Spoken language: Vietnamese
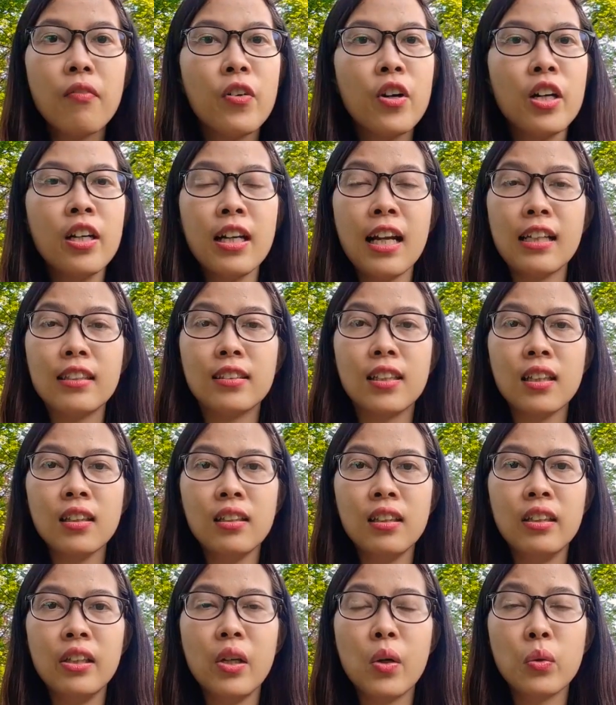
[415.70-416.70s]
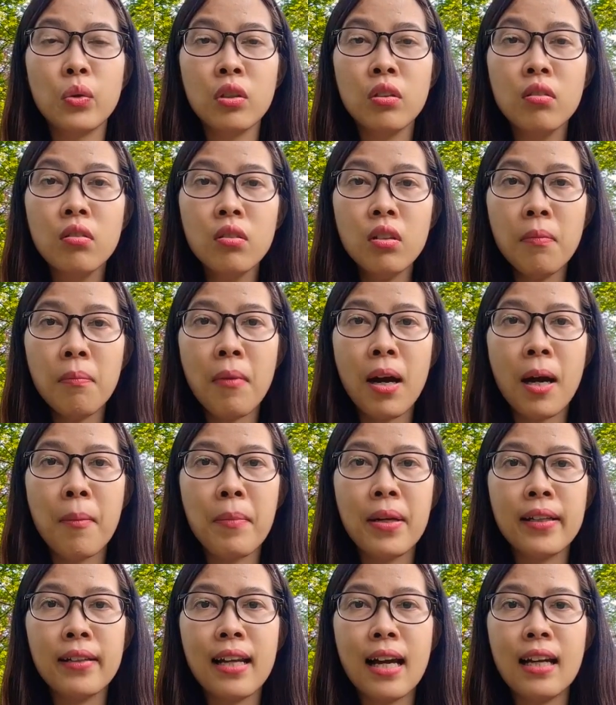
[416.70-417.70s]
với lại rất nhiều thứ mà
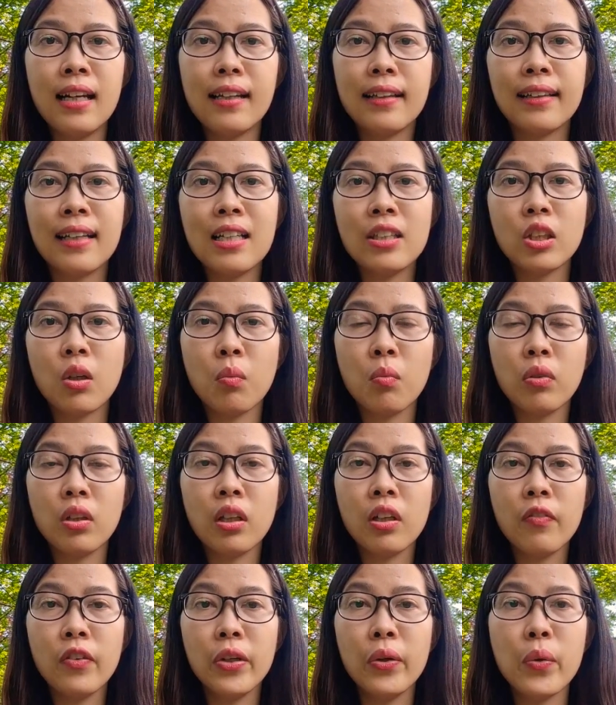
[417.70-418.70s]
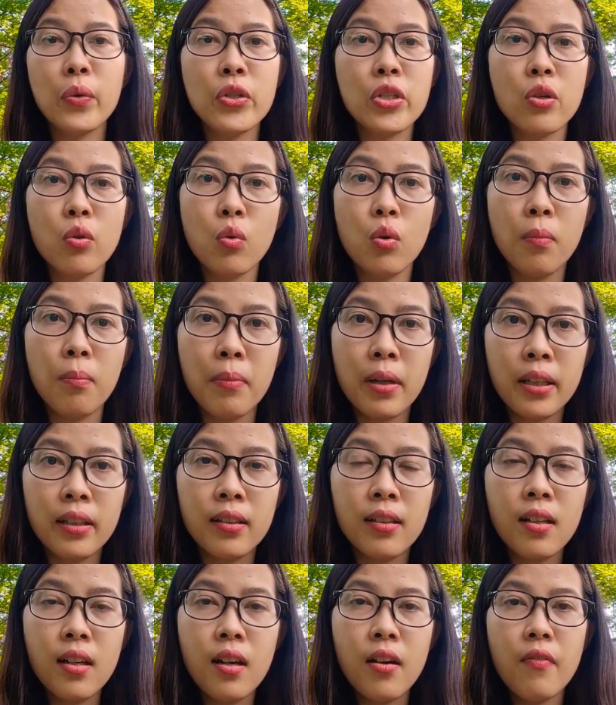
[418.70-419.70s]
mình đã liệt kê trong những cái video trước của
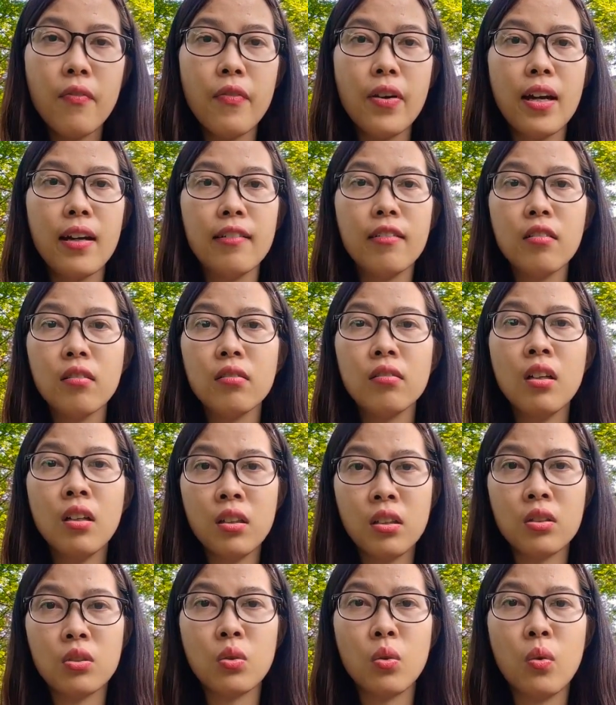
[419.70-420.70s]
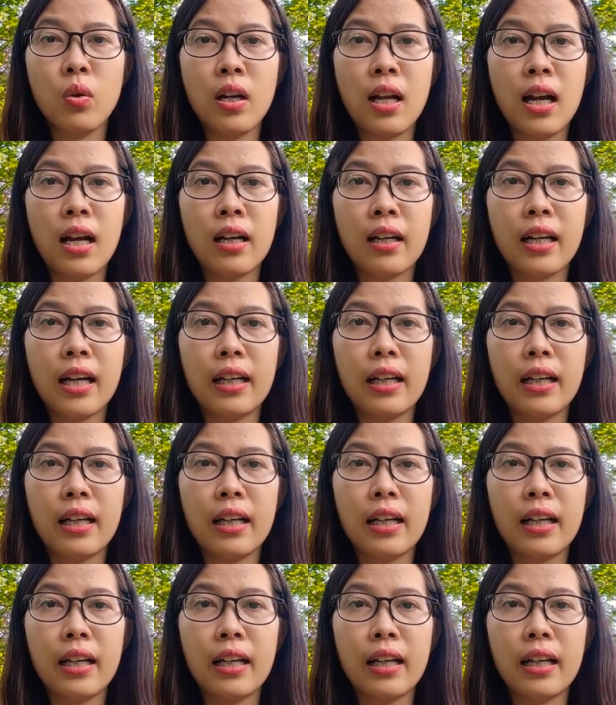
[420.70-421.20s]
mình về nước Đức, rồi là